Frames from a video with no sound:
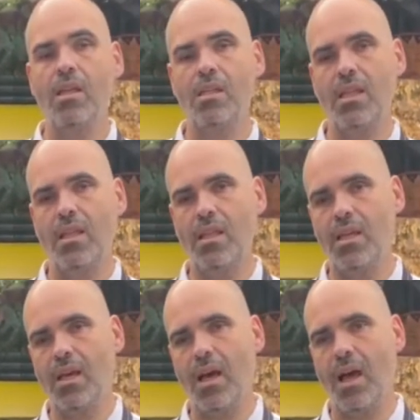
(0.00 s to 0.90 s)
se
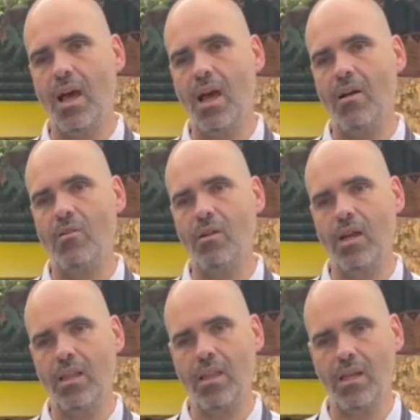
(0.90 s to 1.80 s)
dedica a
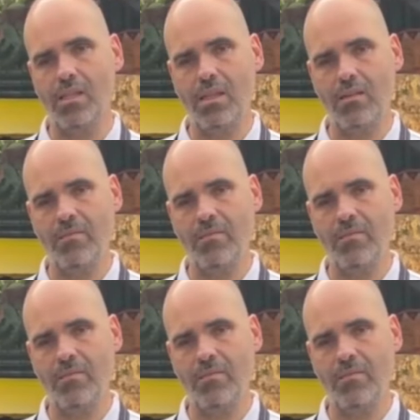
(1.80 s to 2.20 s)
organizarse